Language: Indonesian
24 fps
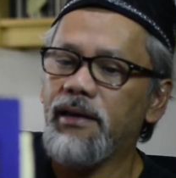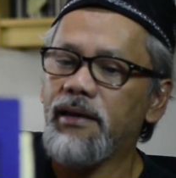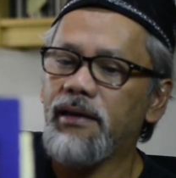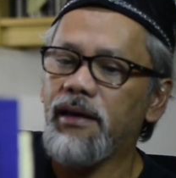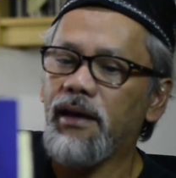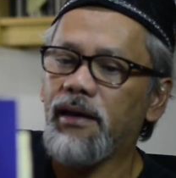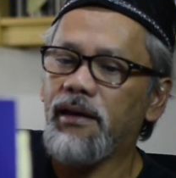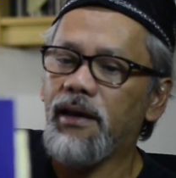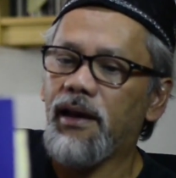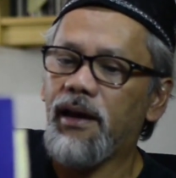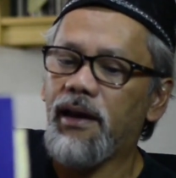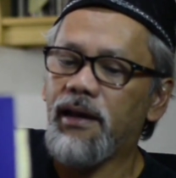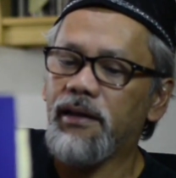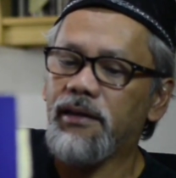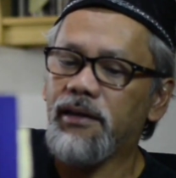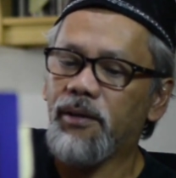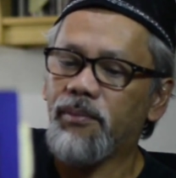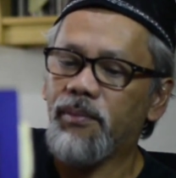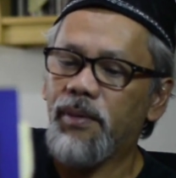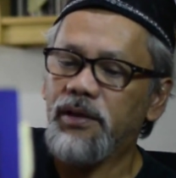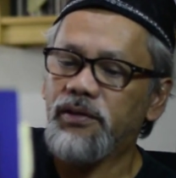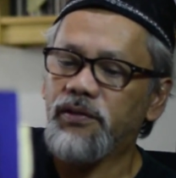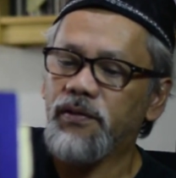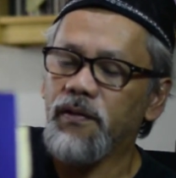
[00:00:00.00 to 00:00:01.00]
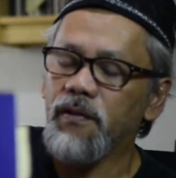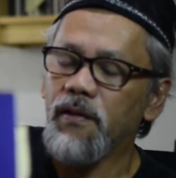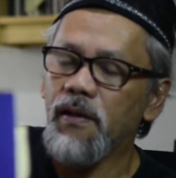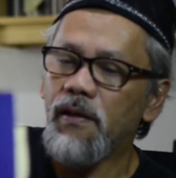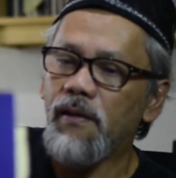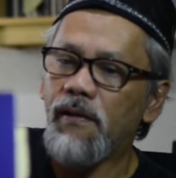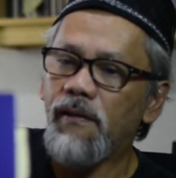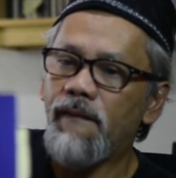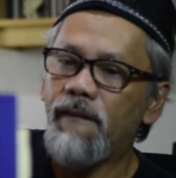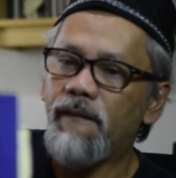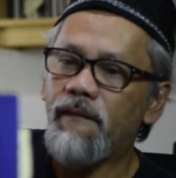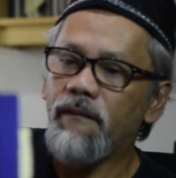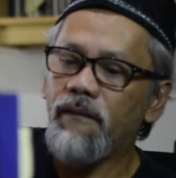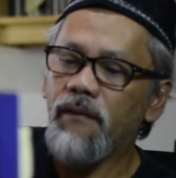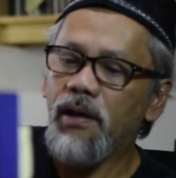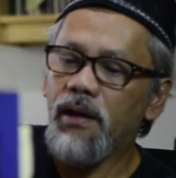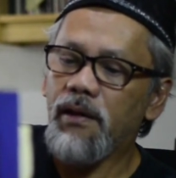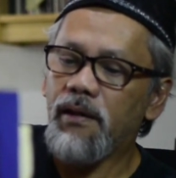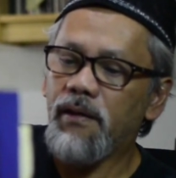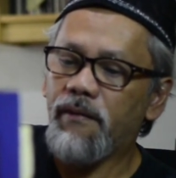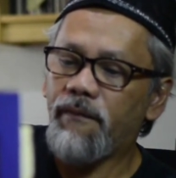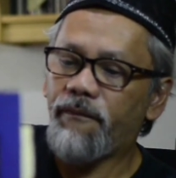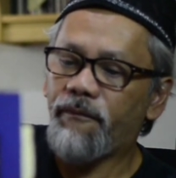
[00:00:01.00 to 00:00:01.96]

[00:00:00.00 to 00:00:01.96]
ini adalah termasuk e,